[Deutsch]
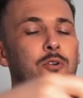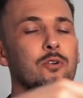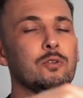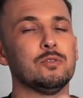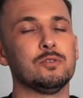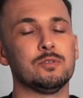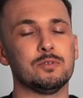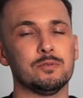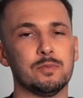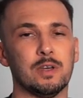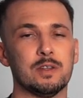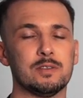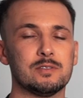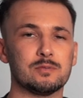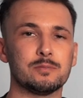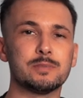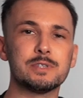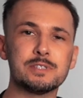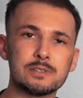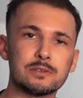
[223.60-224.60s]
und hat so
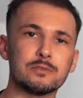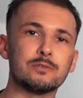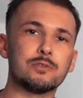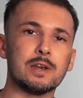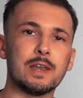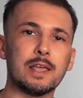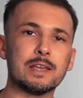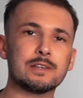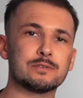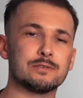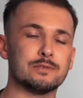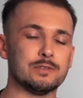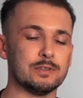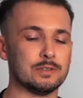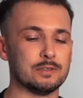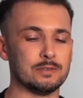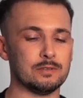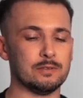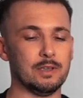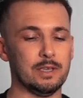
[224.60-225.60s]
ein bisschen Relax
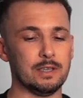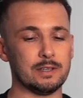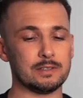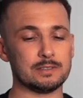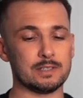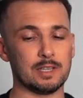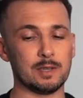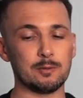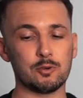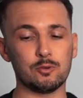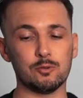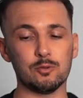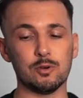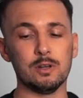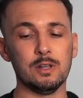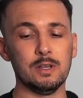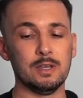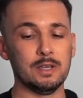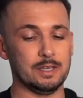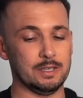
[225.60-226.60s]
Fit. Extrem cool.